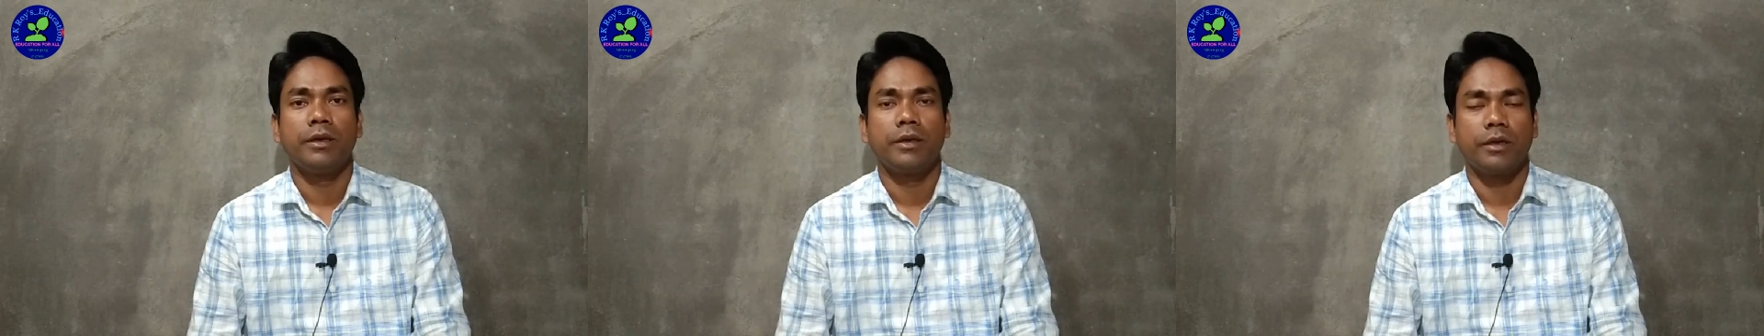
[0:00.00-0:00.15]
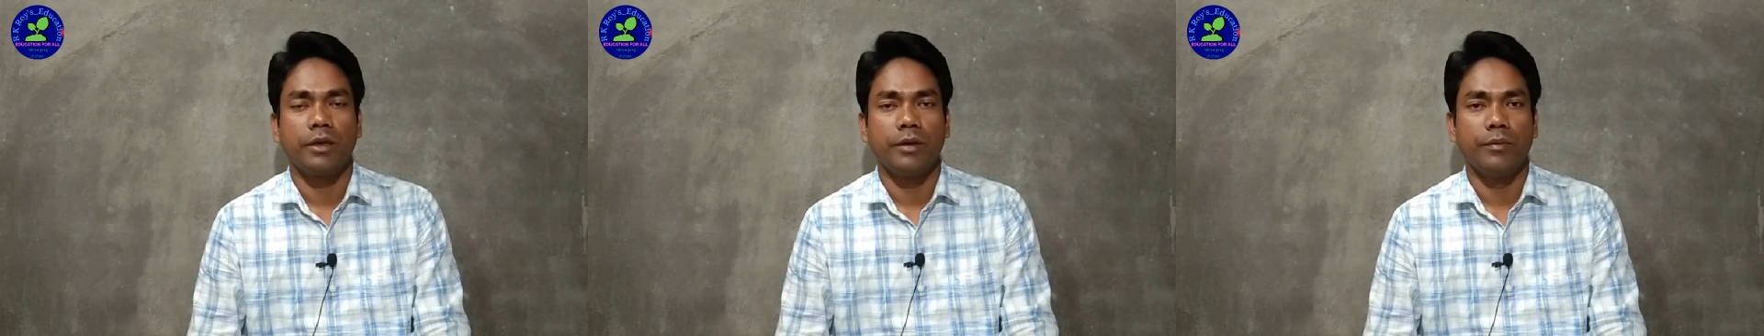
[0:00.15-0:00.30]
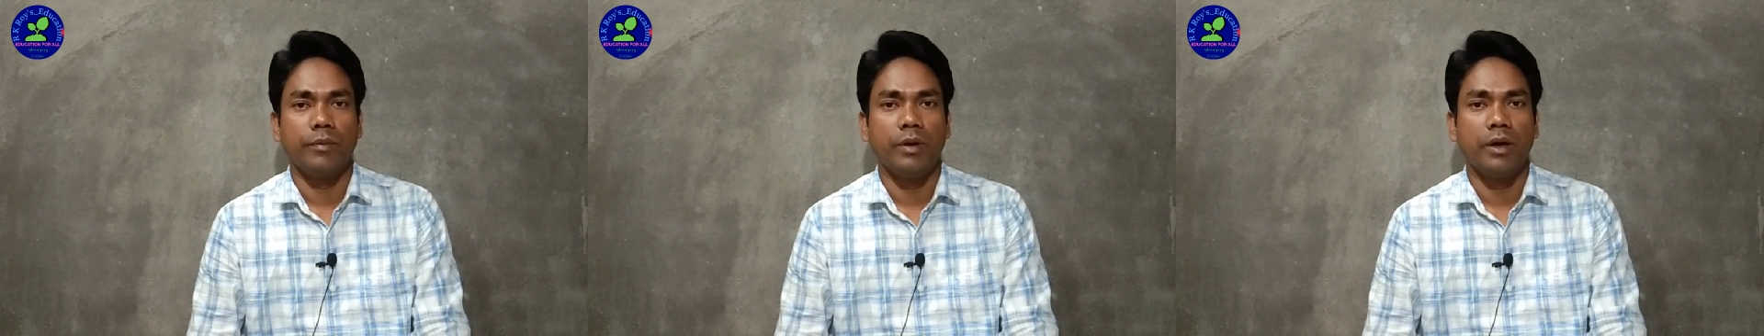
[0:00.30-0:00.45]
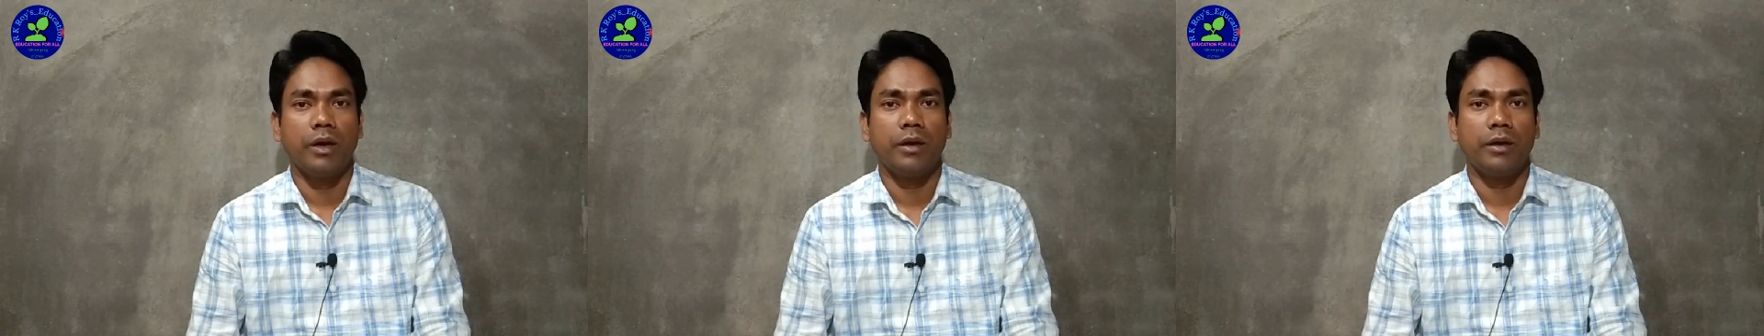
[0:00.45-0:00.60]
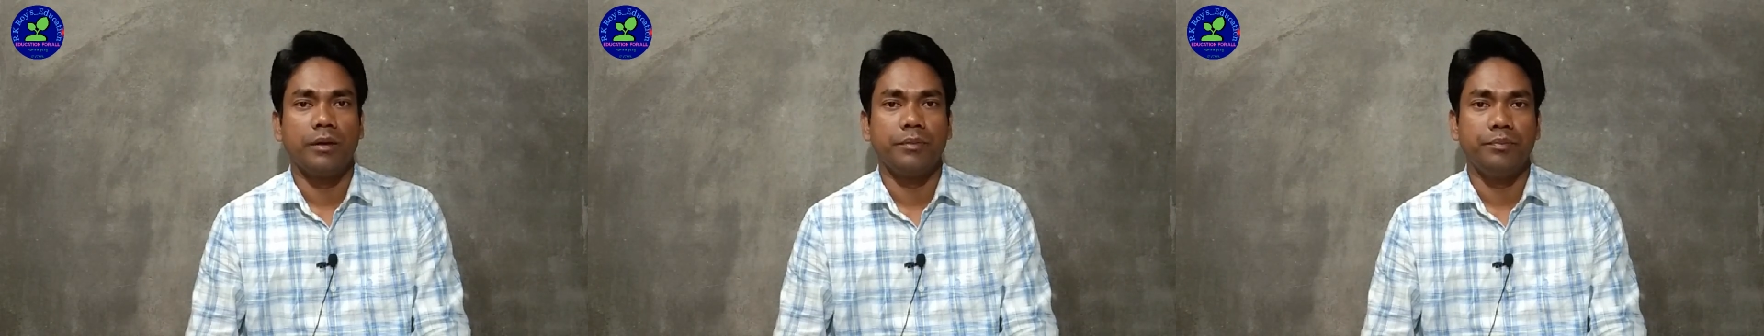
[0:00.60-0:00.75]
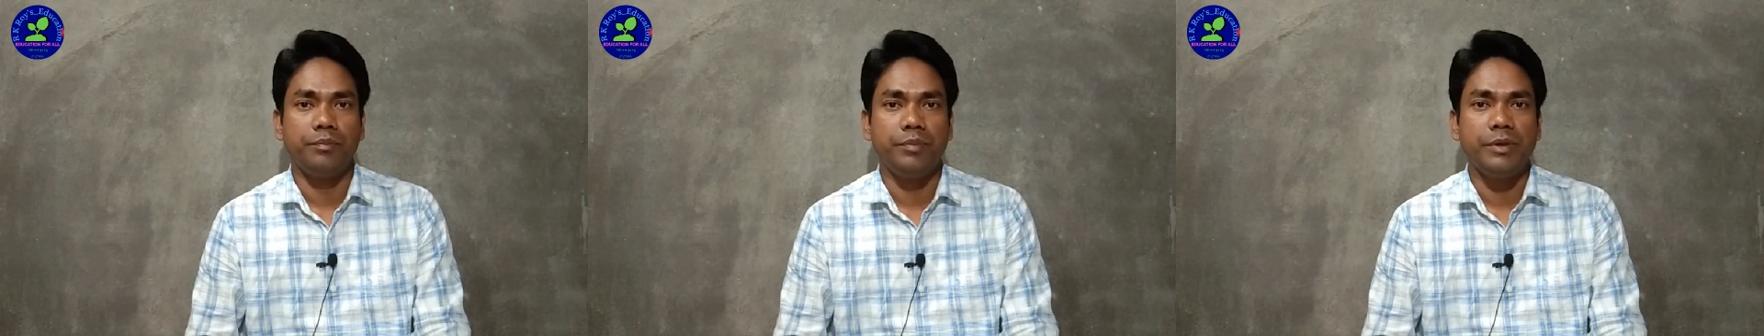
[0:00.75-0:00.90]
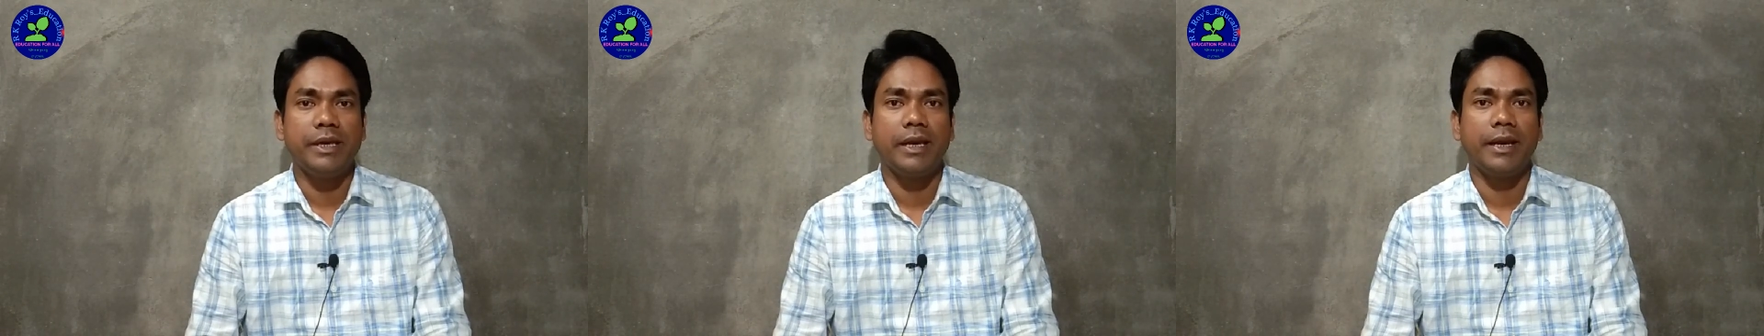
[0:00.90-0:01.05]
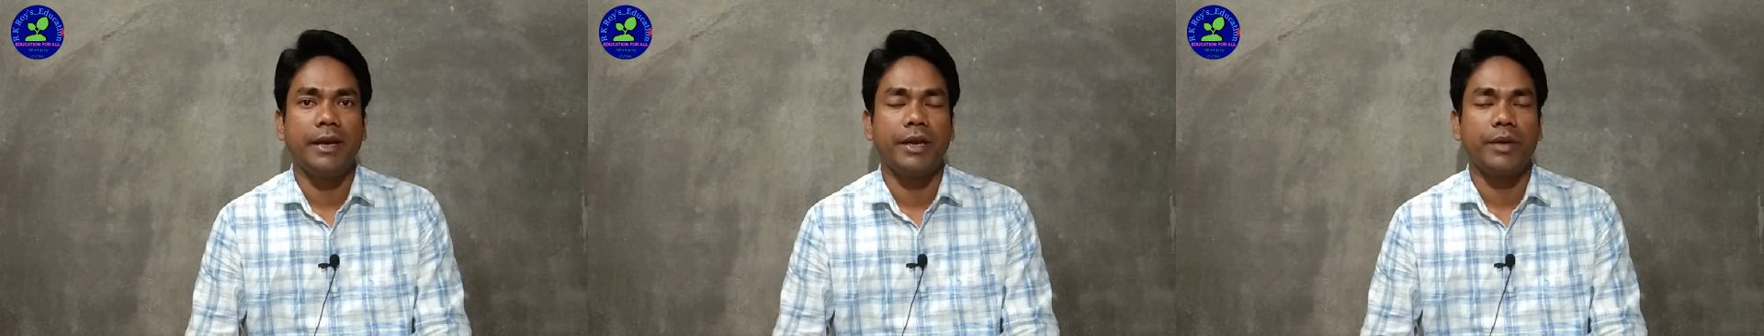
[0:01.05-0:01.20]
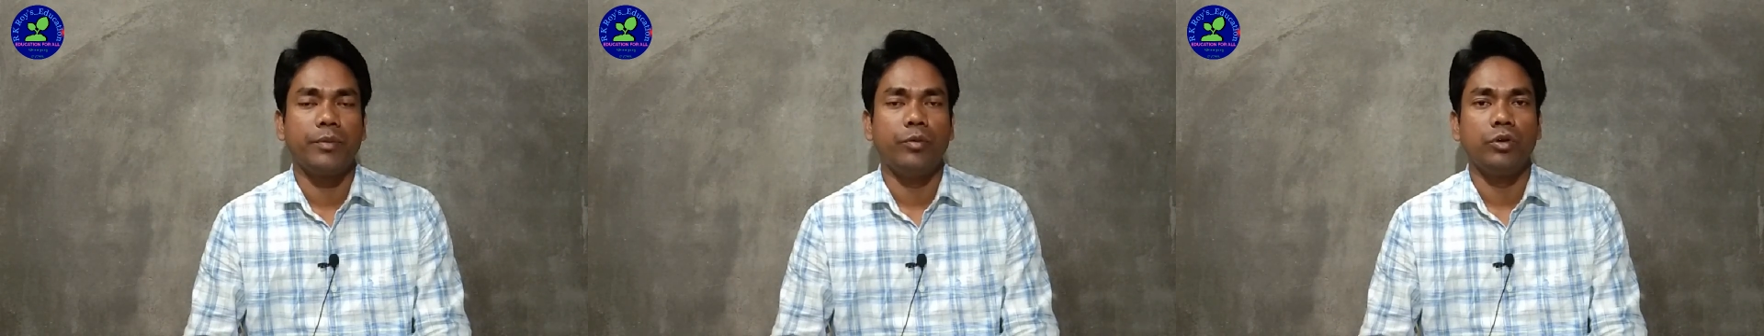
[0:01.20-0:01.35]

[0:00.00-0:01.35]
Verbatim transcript: কিংবা বিএলএডে